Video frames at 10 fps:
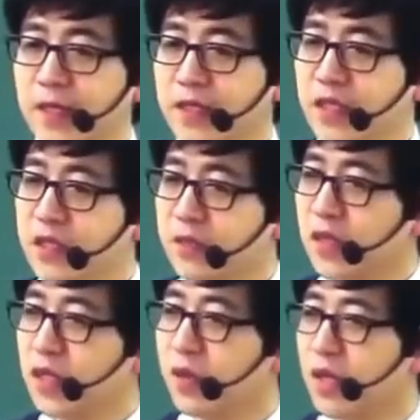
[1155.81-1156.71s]
직접
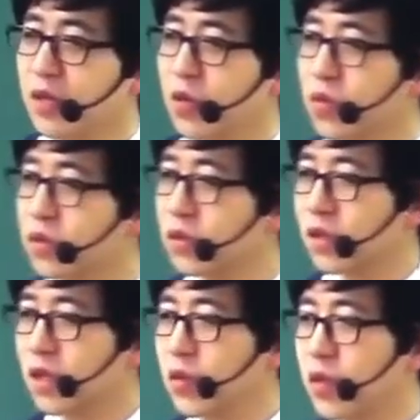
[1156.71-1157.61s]
상대방이 소극적
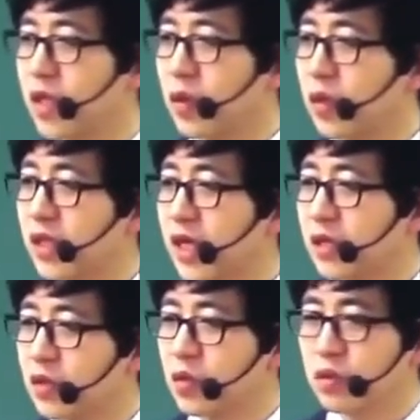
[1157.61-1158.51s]
행동을 하고 있다.
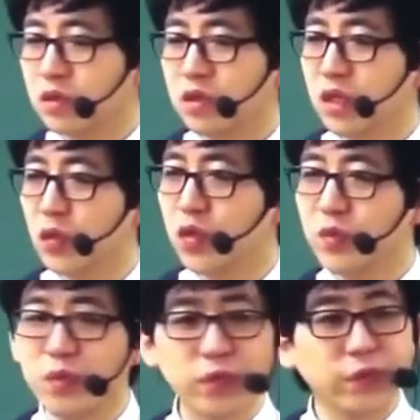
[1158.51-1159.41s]
소극적 태도를
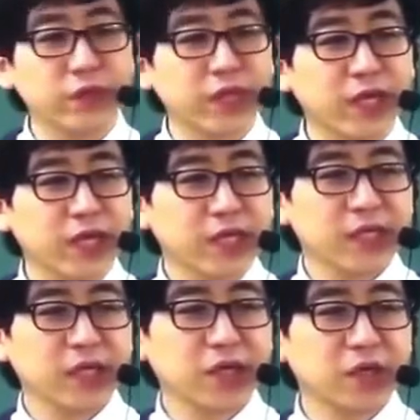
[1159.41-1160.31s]
보이고 있다.
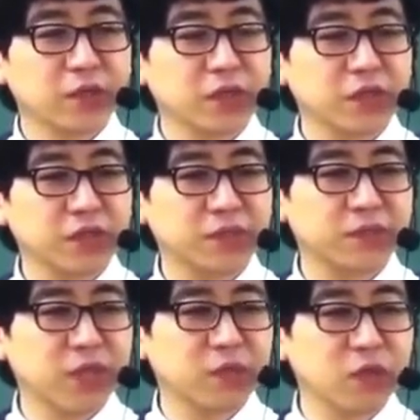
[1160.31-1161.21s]
이게 여러분들
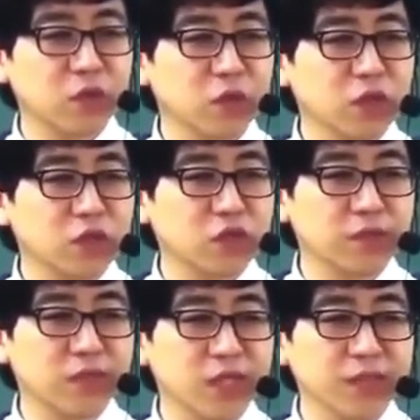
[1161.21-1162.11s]
십삼 년도
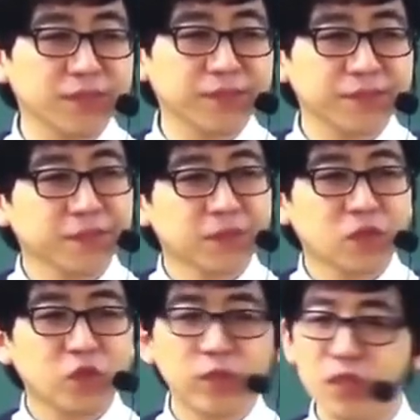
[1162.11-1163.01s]
기출입니다.
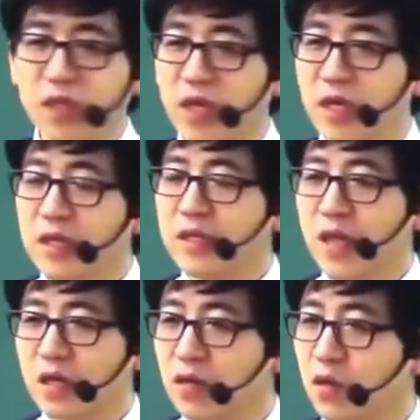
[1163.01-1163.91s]
두 번째,
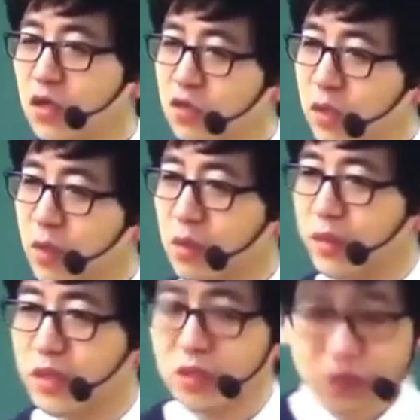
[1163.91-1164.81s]
다른 권리구제 방법이
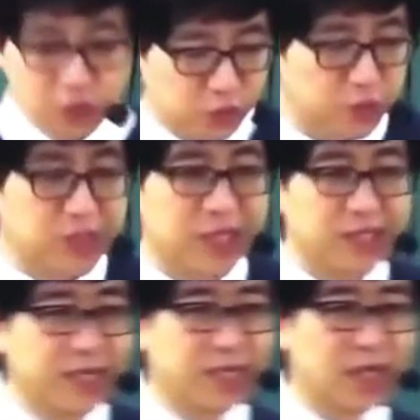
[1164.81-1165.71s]
전혀 존재하지
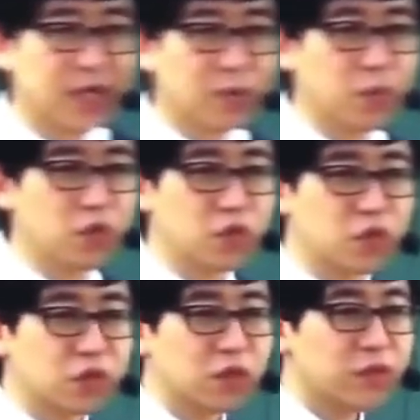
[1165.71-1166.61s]
않는다.
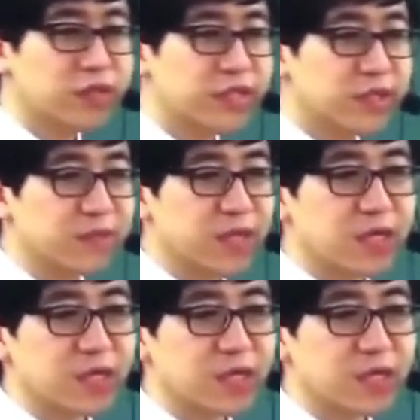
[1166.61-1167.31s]
보충성 원칙입니다.